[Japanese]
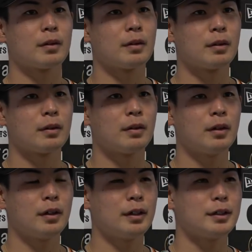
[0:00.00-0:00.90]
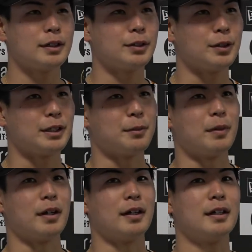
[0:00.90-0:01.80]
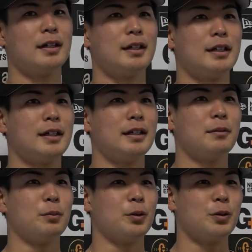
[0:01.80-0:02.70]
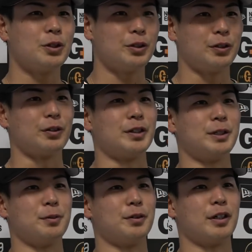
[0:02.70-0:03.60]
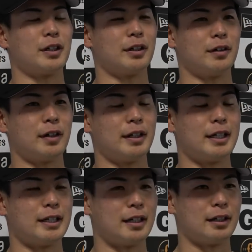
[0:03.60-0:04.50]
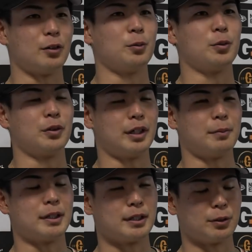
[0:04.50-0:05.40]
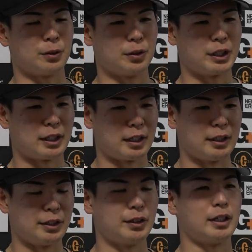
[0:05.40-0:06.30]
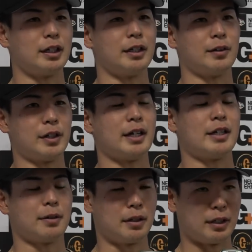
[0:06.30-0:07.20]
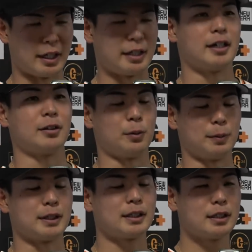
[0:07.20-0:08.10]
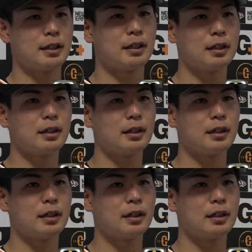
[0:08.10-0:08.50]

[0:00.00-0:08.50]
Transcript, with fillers: にはいかがでしたそうですねまあもうちょっと自分の中ではできたなと思うので、まあ、そこのしっかり修正できるようにやりたやりたいなと思います。